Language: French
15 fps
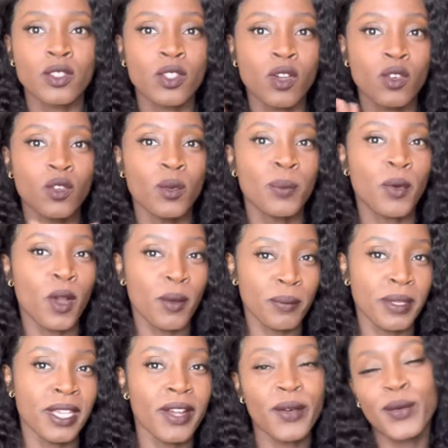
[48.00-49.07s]
que dans le
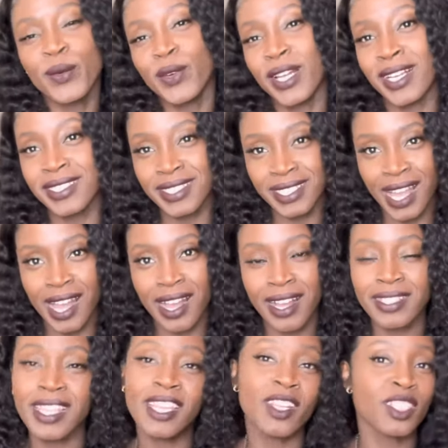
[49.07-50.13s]
premier haul
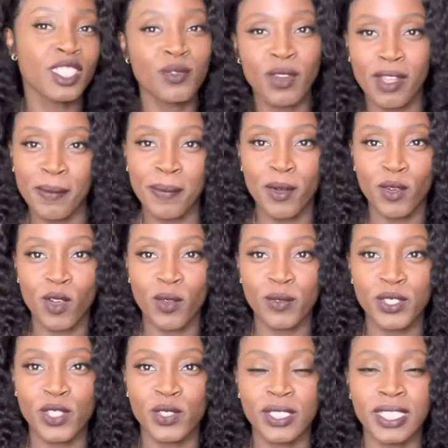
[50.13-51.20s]
Zara. D'ailleurs, si vous ne l'avez pas encore
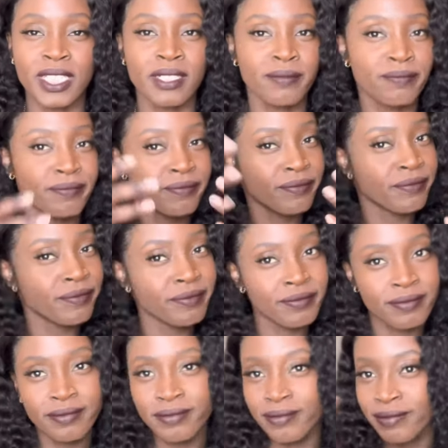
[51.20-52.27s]
visionné,
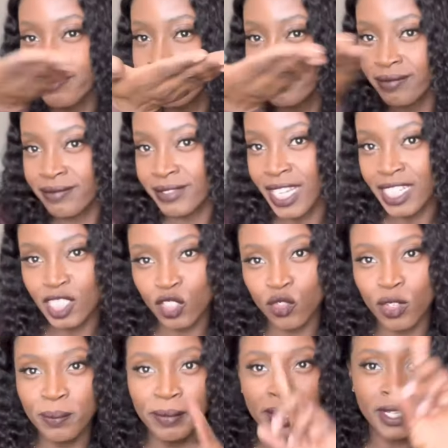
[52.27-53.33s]
je vous
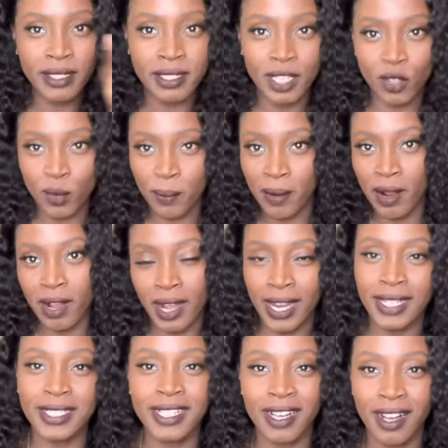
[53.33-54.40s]
le mets quelque part à
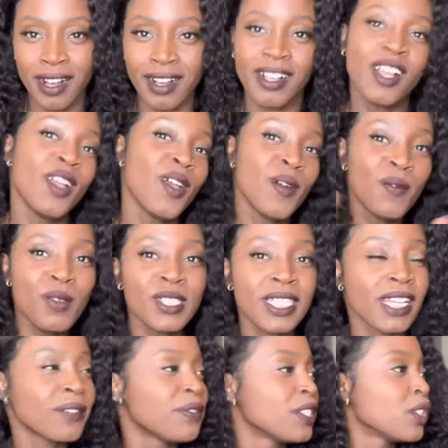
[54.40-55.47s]
l'écran. Vous
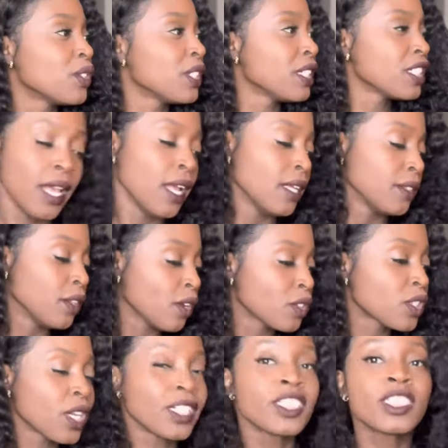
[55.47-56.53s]
irez visionner.
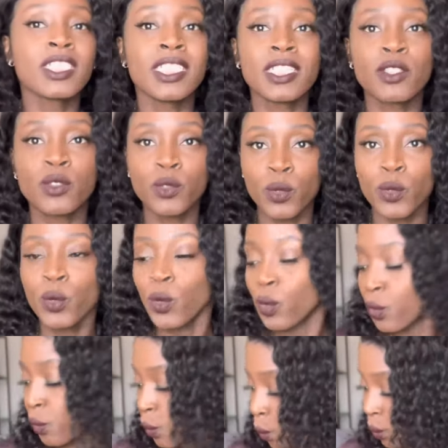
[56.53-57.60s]
Donc, j'ai deux
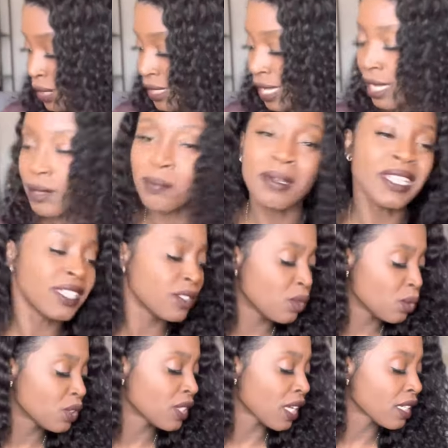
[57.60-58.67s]
gros sacs, mais les
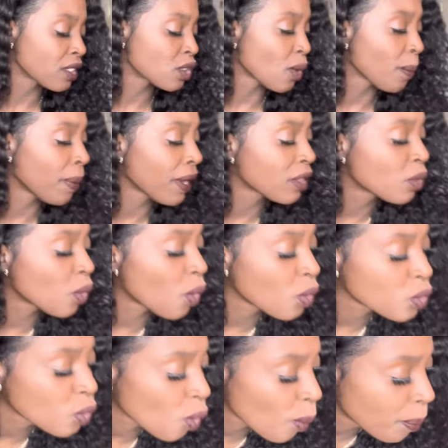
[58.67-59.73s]
deux sacs sont pas trop,
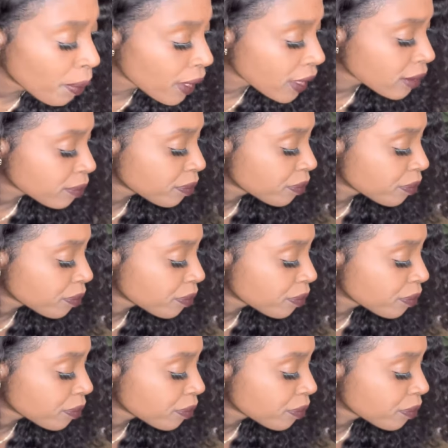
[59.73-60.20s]
trop pleins.